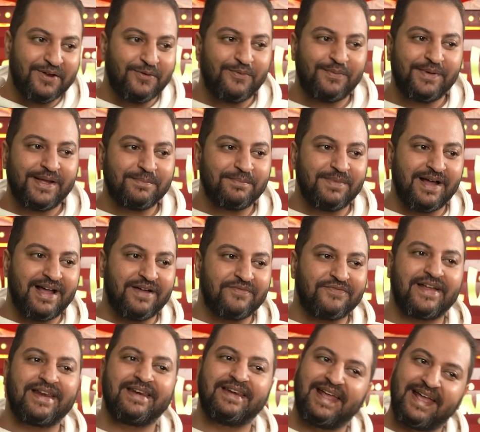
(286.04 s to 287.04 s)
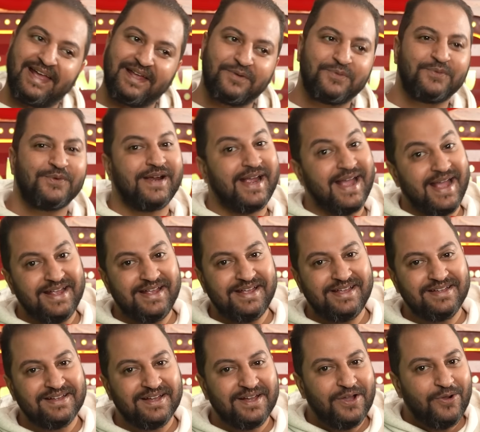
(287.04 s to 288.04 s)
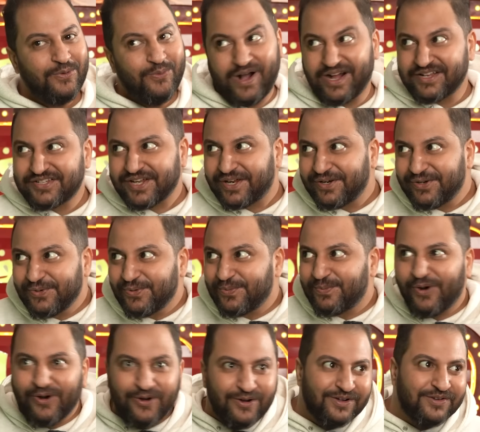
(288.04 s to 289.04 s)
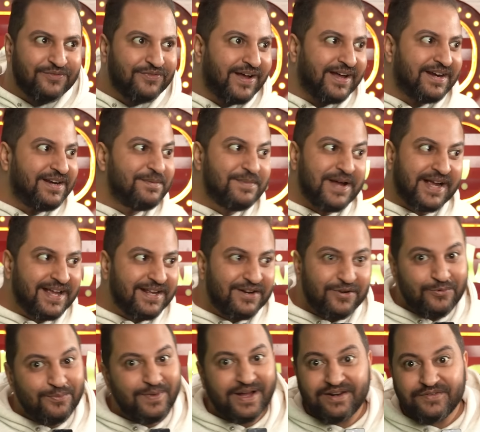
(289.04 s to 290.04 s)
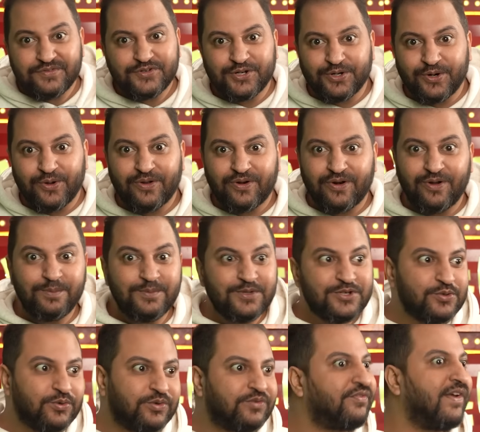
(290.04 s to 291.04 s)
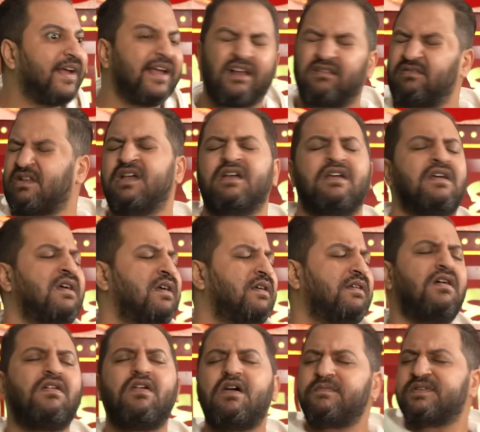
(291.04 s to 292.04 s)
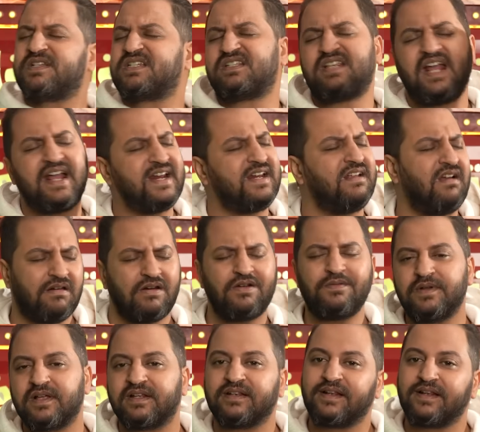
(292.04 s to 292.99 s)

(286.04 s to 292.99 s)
لو يبقى فنان وجاي وحصل له مواقف غريبه كده ومعرفش ان هو رامز واتفاجئ يا رامز تاني يا رامز